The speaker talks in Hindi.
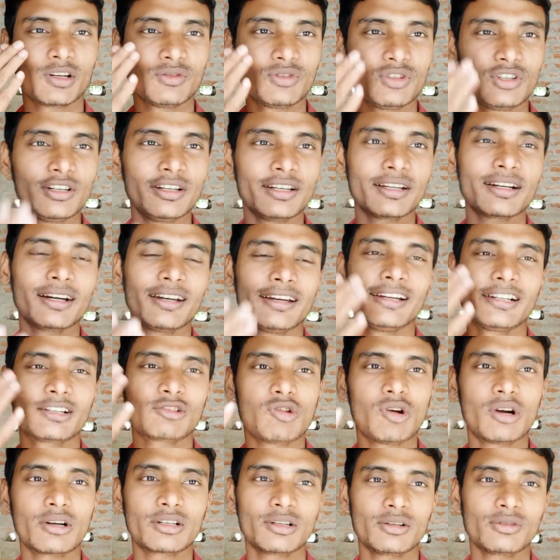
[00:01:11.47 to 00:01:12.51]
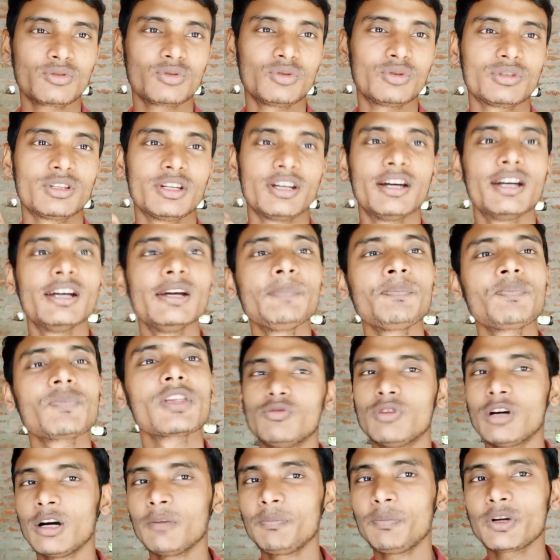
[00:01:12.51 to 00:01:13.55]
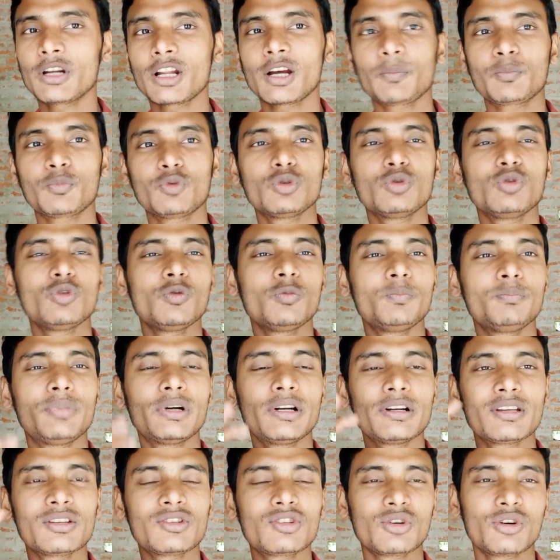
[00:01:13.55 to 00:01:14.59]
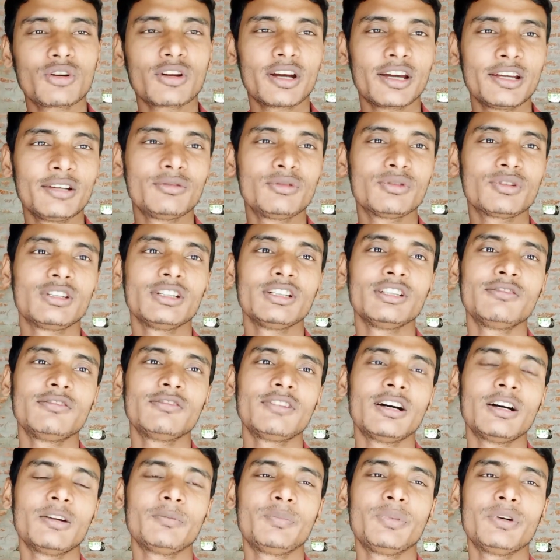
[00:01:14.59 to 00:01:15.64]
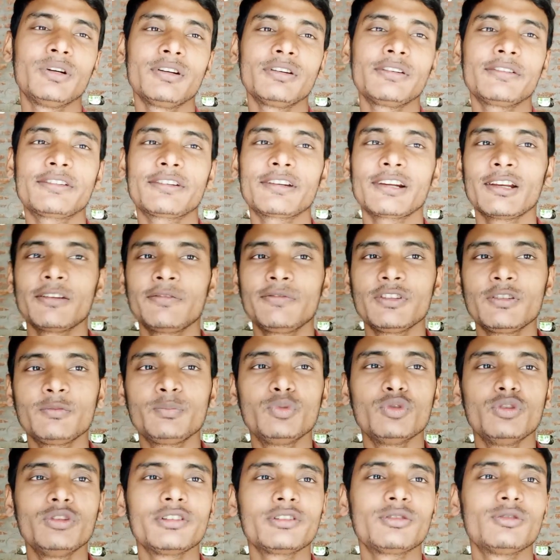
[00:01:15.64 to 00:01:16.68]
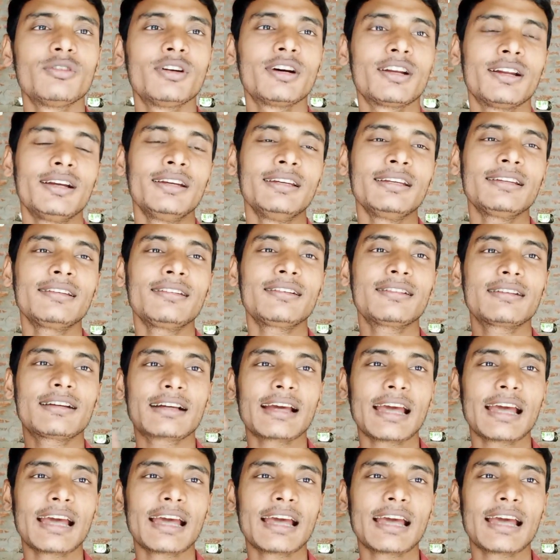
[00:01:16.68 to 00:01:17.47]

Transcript: जिले का हेड क्वार्टर्स होता है वहाँ पर आपको जो बड़े चौराहे होते हैं वहाँ पर ट्रैफिक पुलिस द्वारा एक